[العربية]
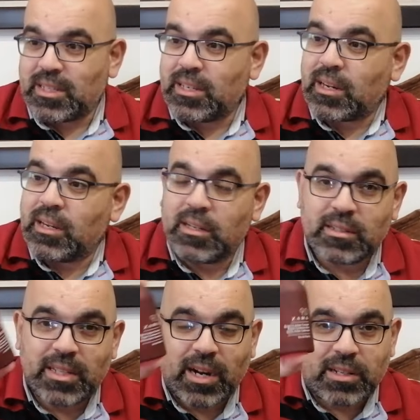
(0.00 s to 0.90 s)
كتير
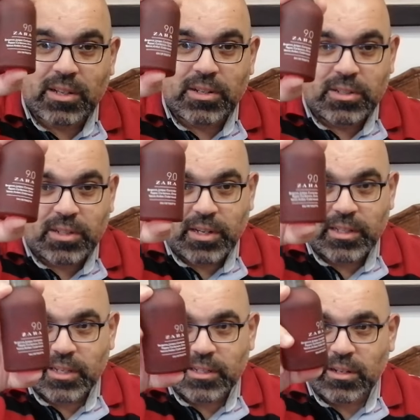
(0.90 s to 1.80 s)
كتير عطاني
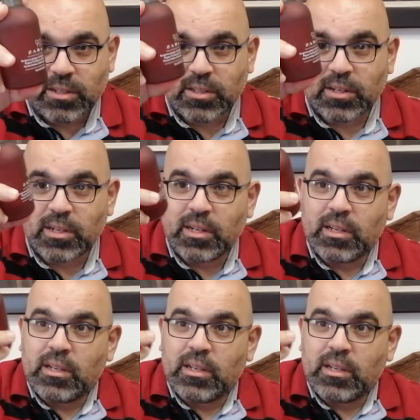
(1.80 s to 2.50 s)
اطراءات هذا العطر